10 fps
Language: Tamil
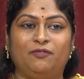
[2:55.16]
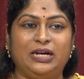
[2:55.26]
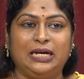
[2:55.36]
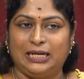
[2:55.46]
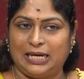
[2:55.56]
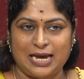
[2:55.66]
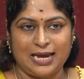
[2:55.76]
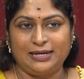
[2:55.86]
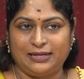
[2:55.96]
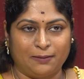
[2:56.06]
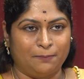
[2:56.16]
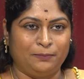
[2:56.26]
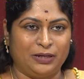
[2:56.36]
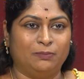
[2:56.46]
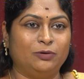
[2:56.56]

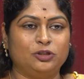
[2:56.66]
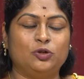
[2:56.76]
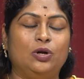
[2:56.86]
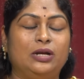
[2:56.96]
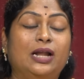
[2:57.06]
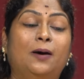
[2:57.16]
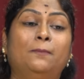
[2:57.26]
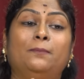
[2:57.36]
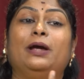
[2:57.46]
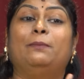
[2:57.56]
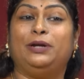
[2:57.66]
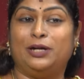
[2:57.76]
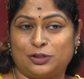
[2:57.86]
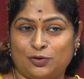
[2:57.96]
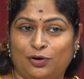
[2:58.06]
விஏஎம்எம் ஸோ லம் எப்படி
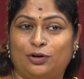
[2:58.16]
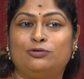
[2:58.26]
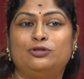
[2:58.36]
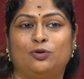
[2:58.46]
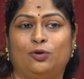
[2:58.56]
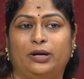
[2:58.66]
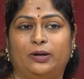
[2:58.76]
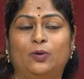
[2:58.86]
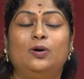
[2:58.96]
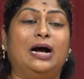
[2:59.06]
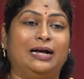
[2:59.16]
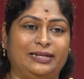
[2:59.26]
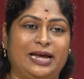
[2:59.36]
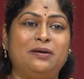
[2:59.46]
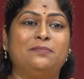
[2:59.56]
நான் சொல்லணும்னு சொன்னேனோ அதே